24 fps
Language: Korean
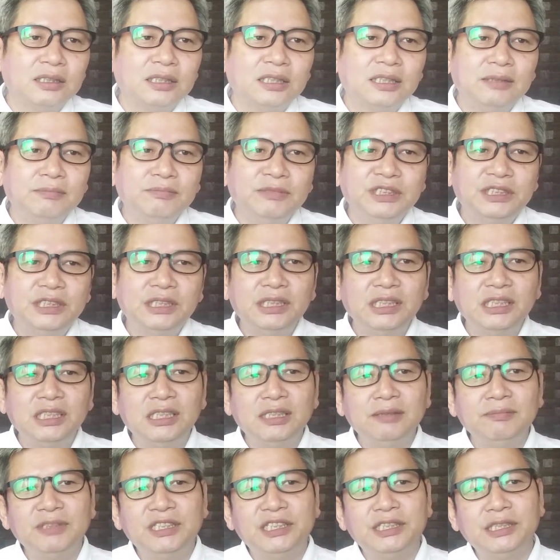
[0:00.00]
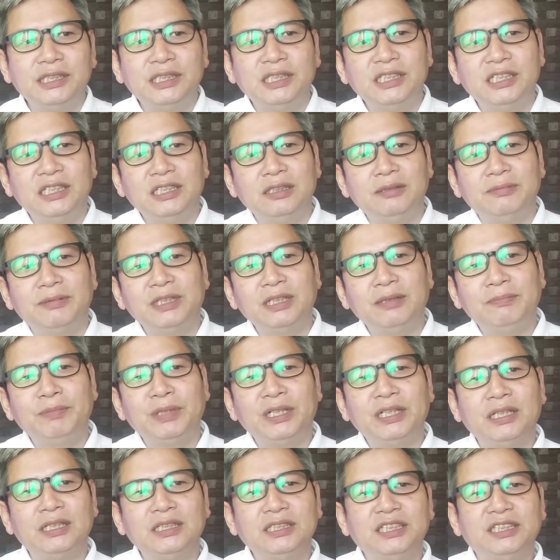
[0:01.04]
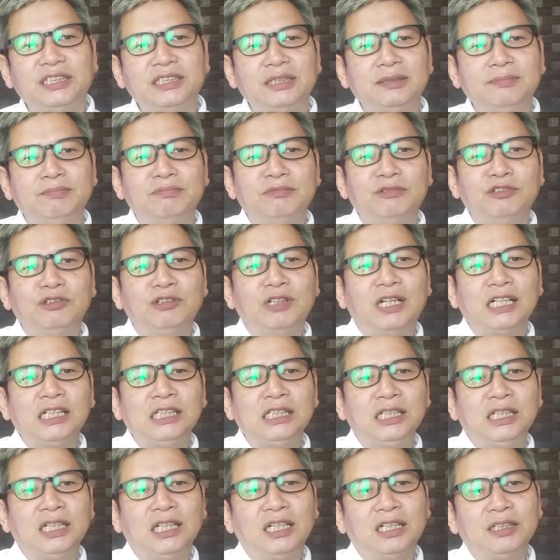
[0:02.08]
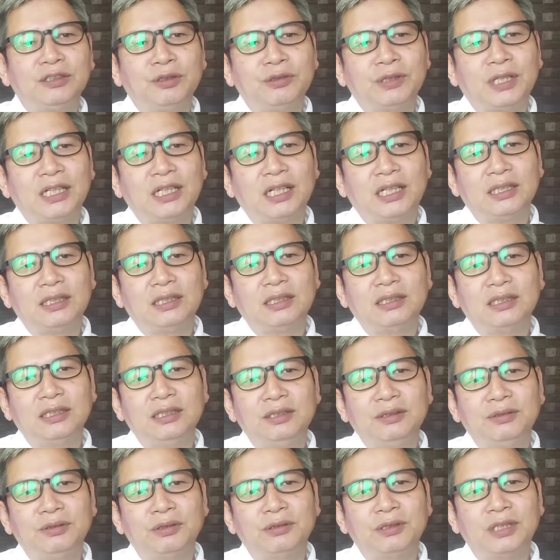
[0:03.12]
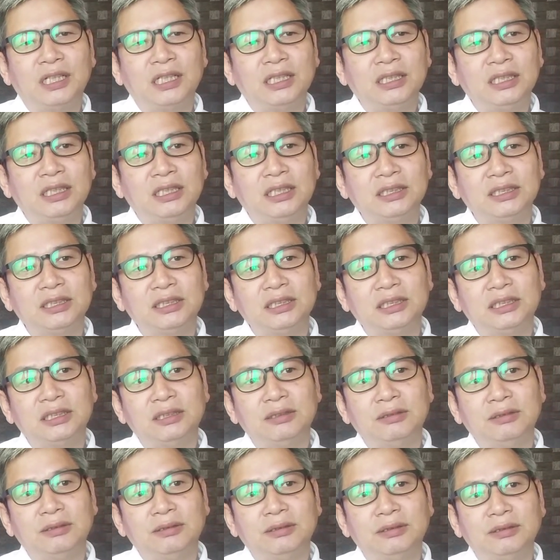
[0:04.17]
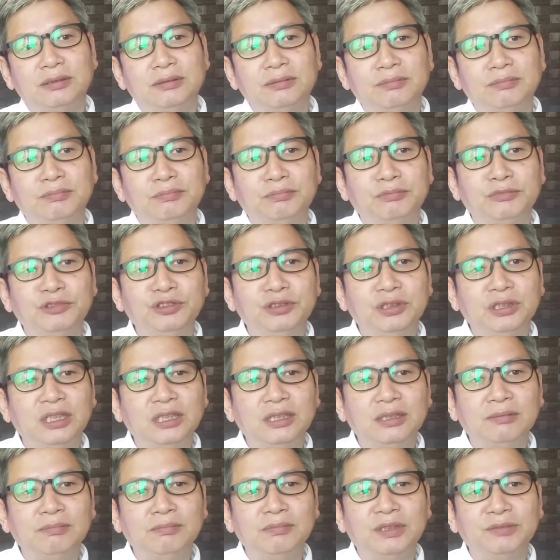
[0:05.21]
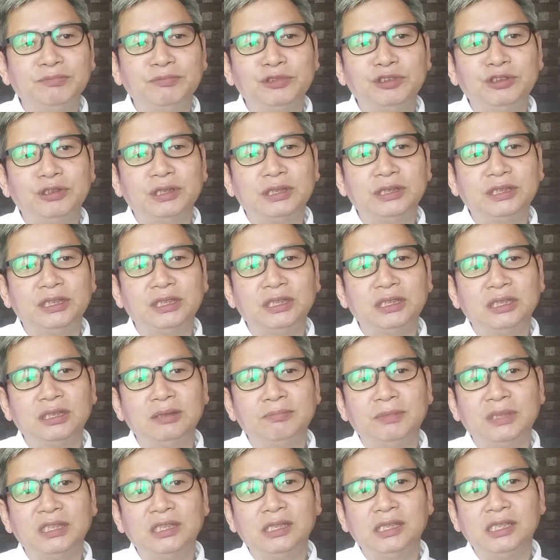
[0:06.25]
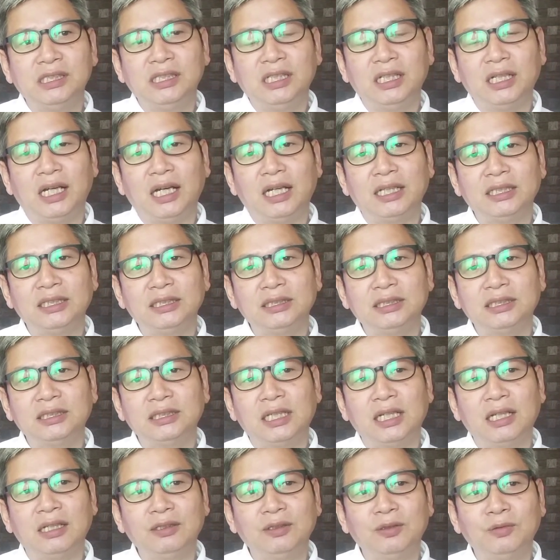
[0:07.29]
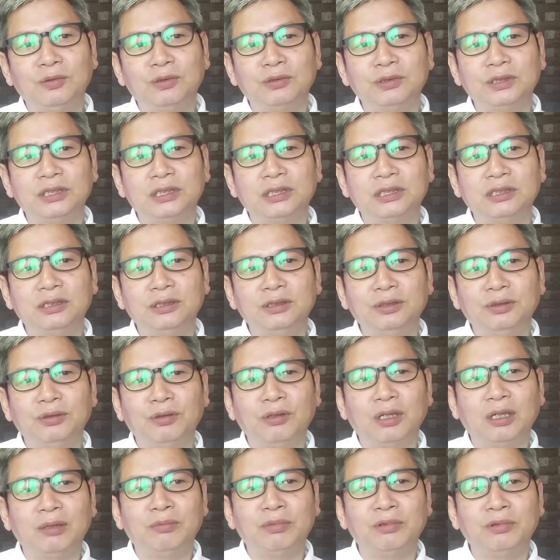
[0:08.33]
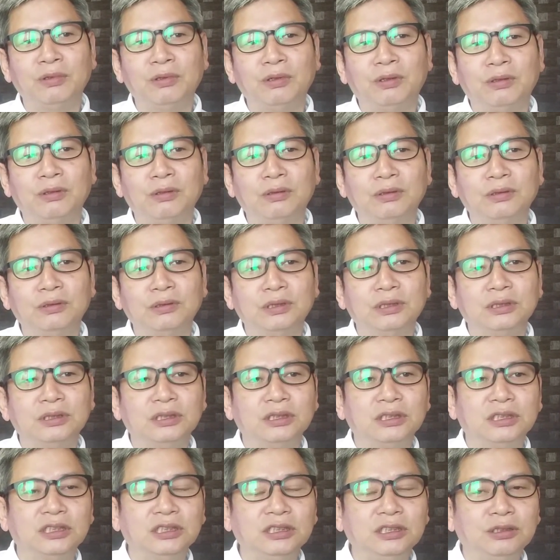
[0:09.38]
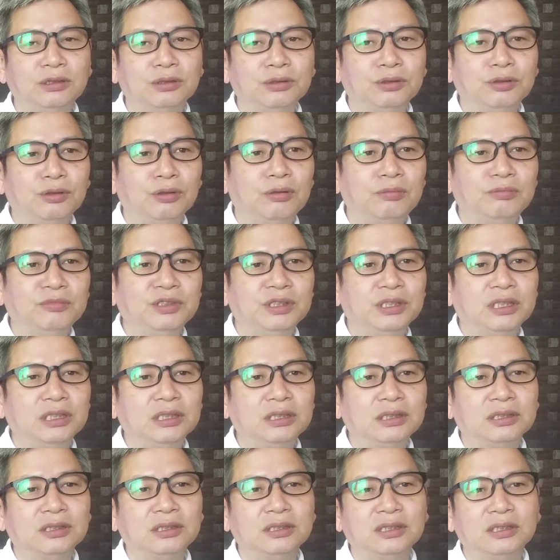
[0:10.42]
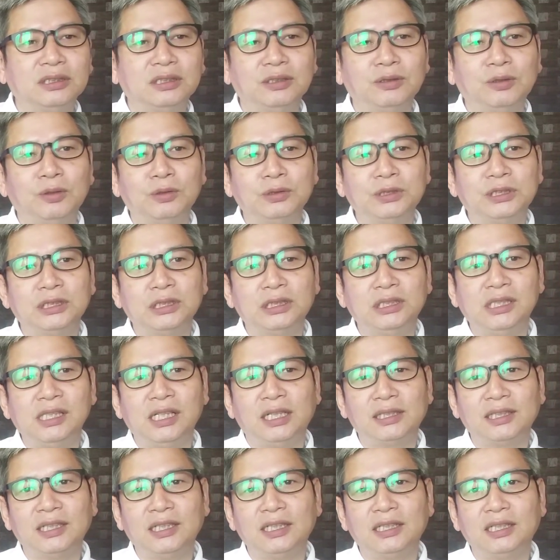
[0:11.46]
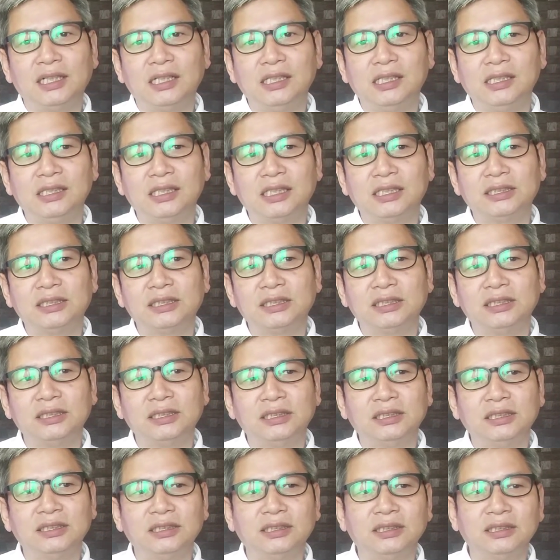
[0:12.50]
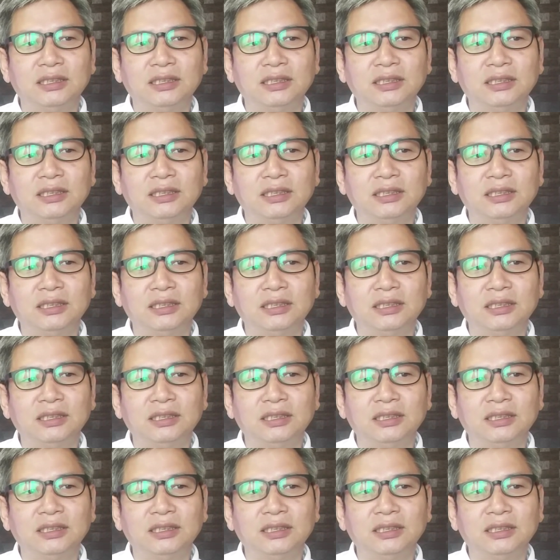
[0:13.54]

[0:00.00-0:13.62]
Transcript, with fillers: 김시림 시인이 이번에 펴낸 시집 물갈퀴가 도단한의 또 다른 특징은 문득 멈추어 저 멀리 아득한 곳을 돌아보고 그리고 또 문득 그곳을 향해 달려가서는